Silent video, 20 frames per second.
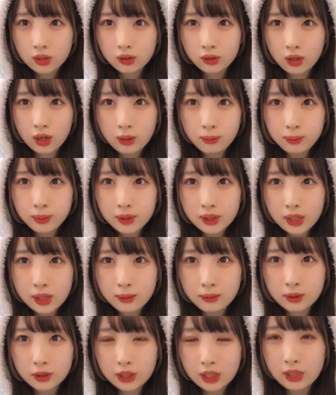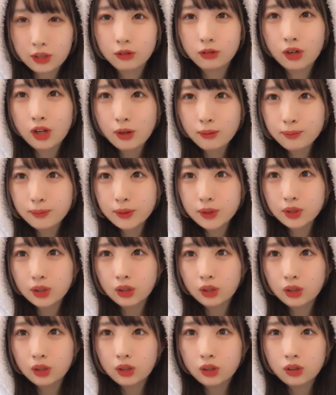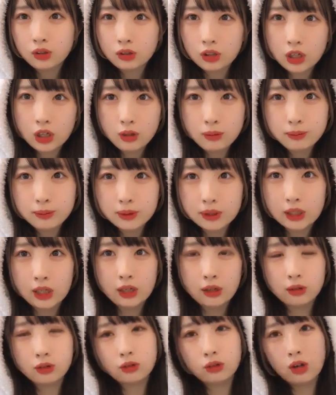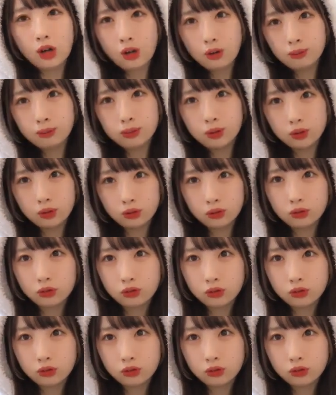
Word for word: トランプゲームねトランプトランプだよトランプ